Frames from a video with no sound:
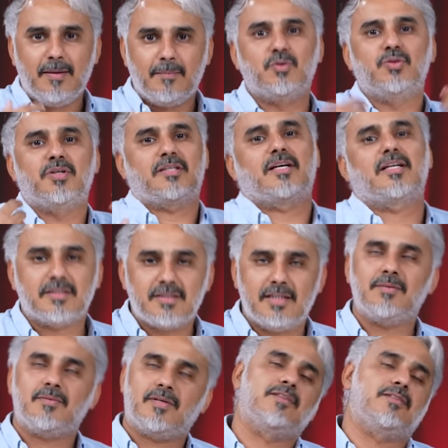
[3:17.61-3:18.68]
بدون اثاره الجدل
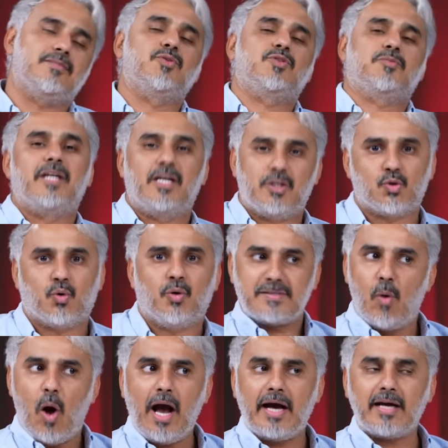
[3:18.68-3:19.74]
يمكن تموت من الجوع بس
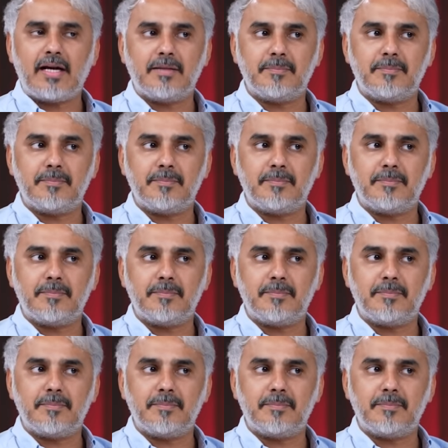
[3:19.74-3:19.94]
مؤخرا